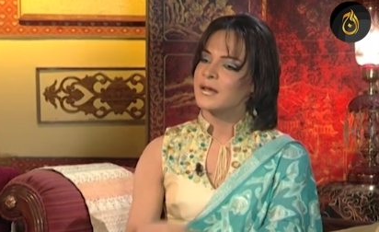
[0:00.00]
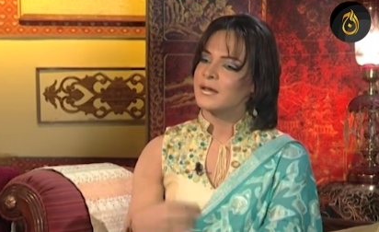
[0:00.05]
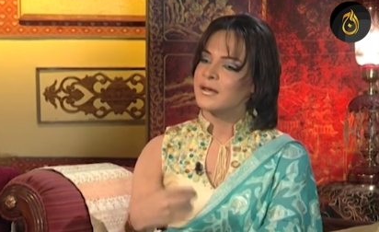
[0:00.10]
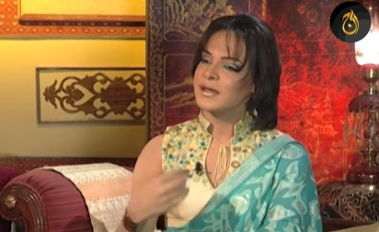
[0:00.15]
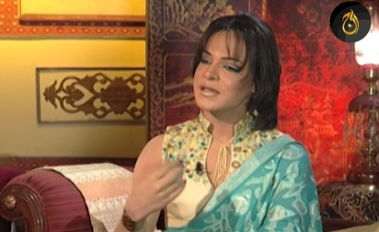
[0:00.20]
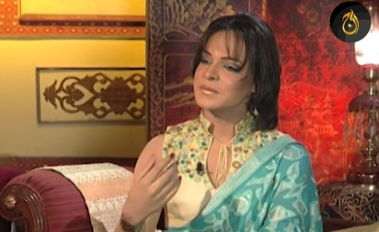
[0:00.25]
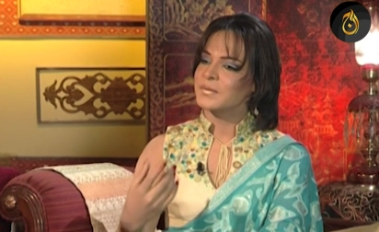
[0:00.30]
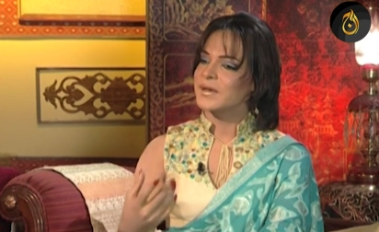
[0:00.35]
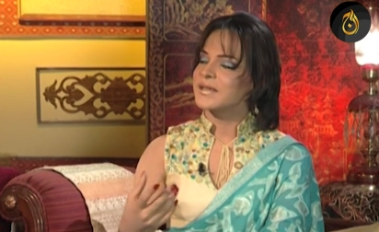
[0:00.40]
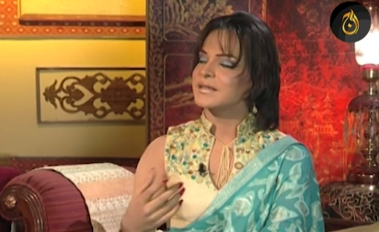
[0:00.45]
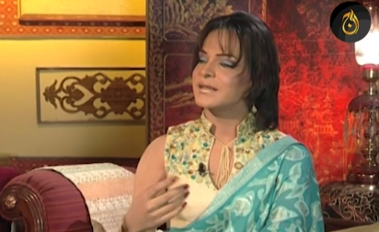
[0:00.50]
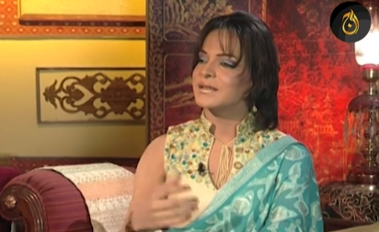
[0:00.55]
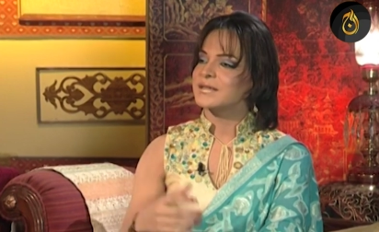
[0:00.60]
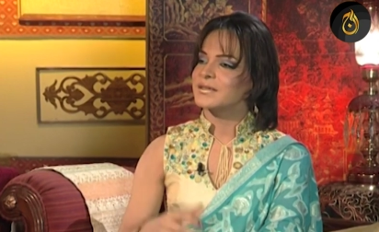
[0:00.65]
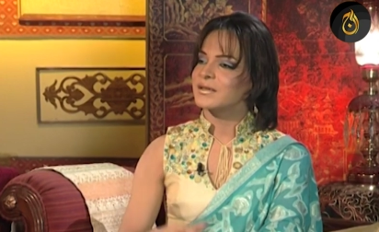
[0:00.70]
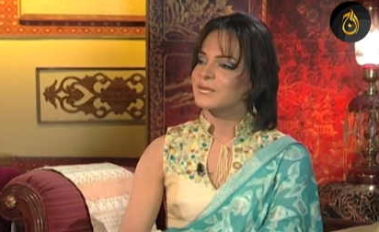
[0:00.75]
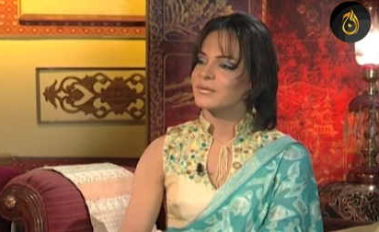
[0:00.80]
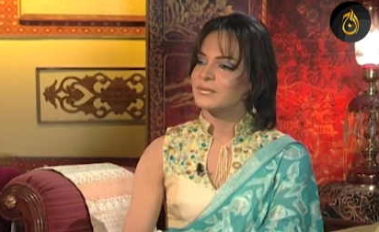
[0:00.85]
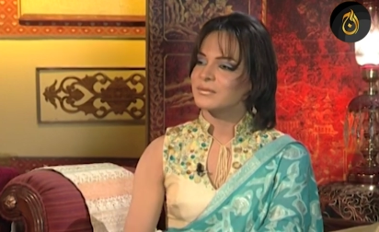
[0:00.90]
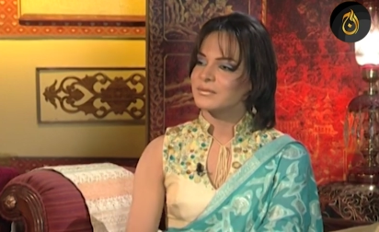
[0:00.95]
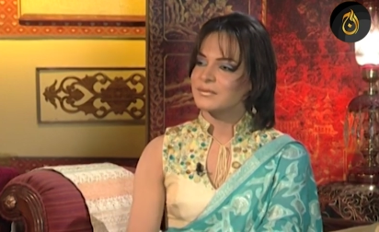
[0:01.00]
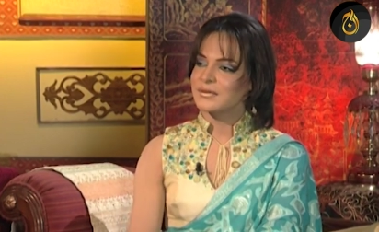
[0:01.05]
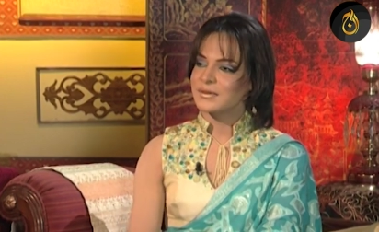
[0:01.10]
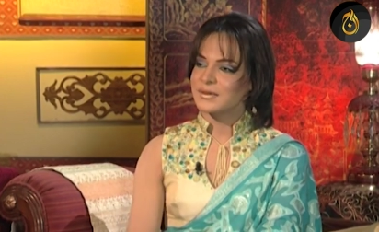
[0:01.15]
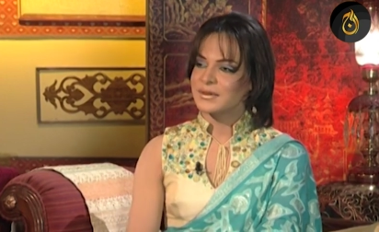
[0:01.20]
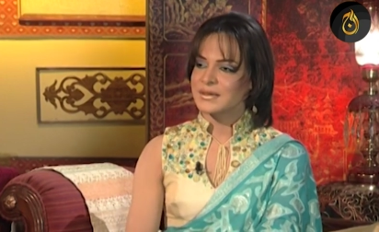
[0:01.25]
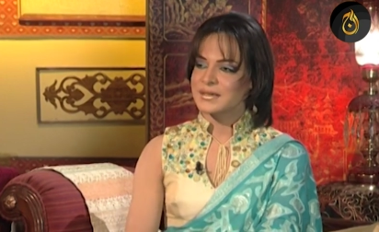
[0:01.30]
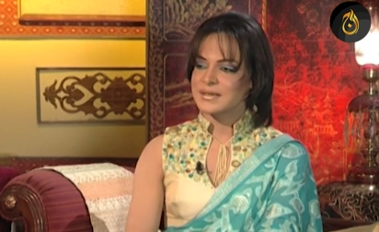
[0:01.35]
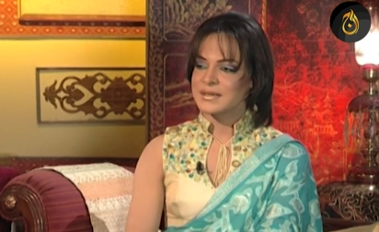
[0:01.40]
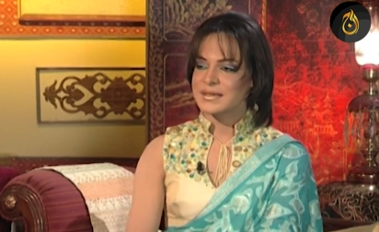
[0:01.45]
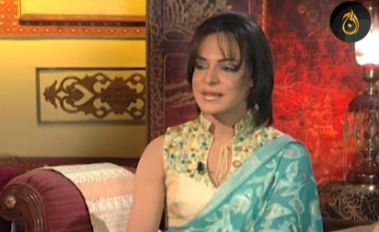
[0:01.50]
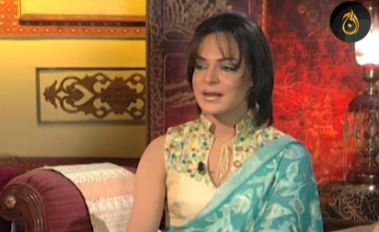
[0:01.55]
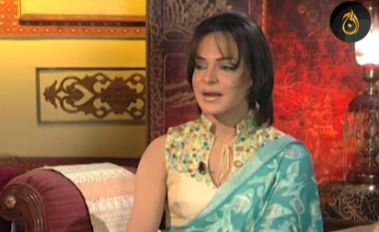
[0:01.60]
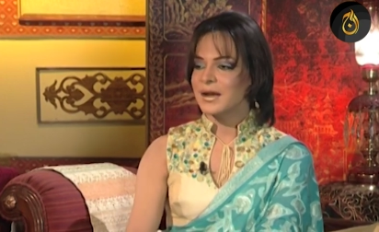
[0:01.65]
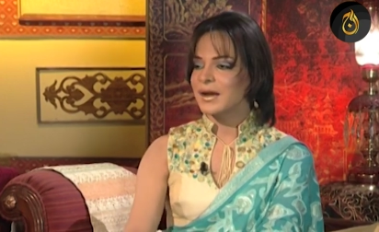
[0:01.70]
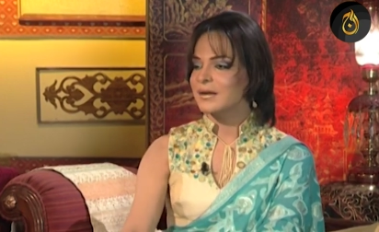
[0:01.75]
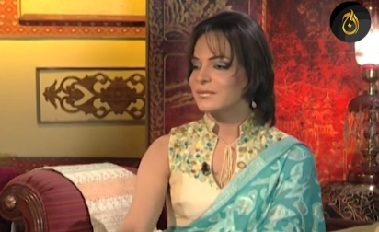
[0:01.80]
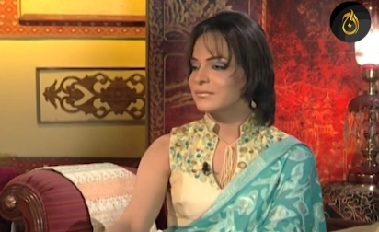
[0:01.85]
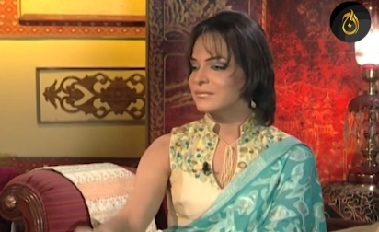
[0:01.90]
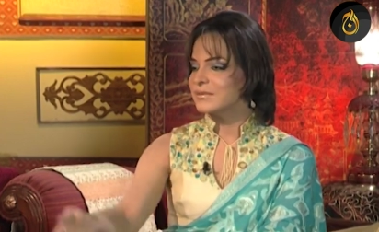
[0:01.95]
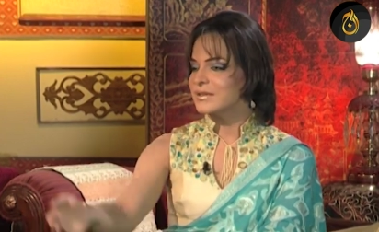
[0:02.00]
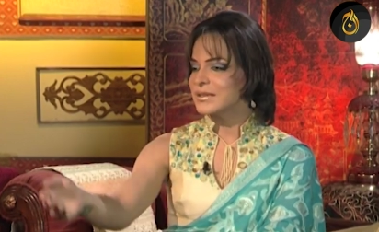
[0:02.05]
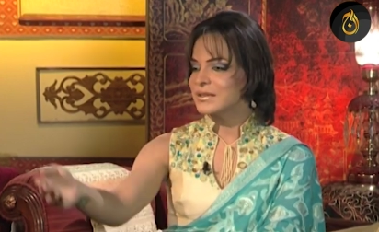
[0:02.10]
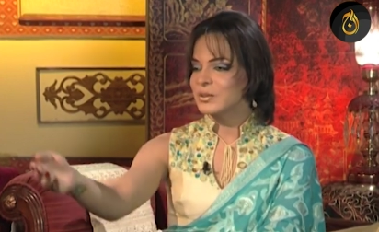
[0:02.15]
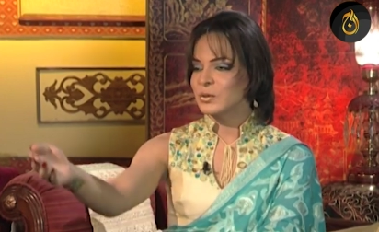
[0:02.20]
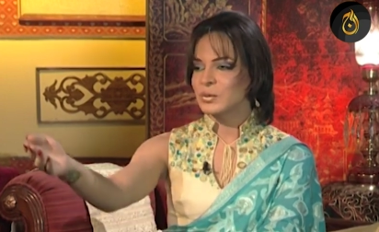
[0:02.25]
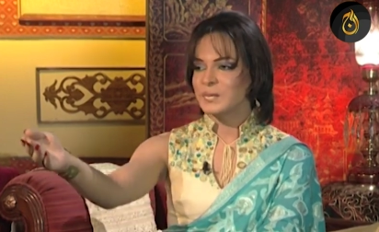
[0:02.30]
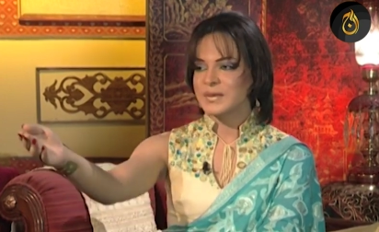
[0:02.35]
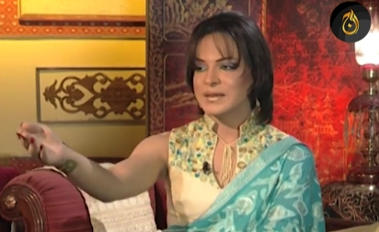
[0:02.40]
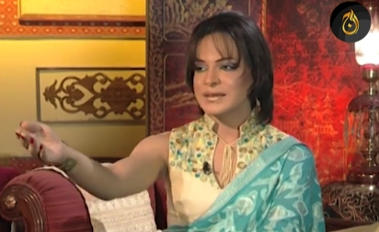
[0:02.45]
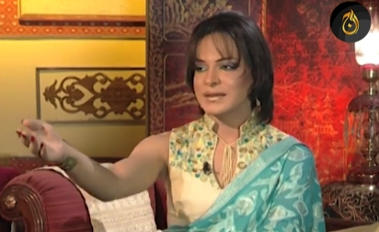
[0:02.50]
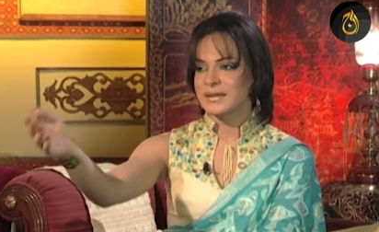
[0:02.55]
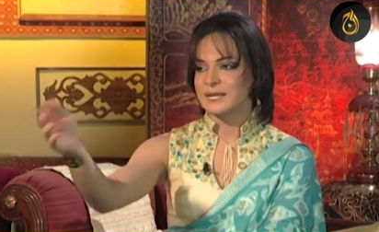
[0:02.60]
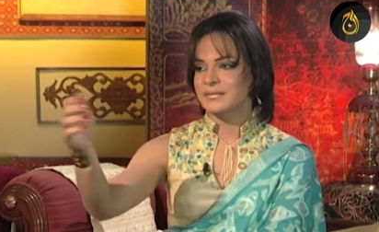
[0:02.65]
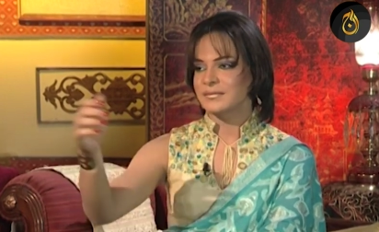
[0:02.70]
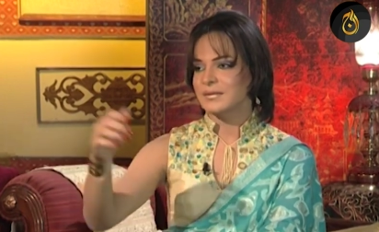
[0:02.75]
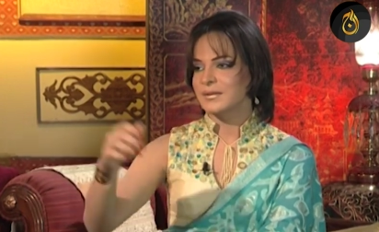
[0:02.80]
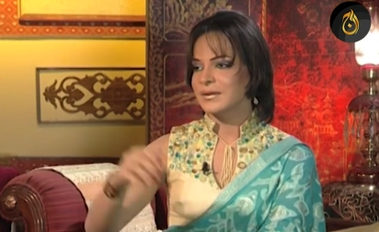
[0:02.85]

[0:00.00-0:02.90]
एक्सप्रेस कर सकूँ जिस तरह जिस खूबी से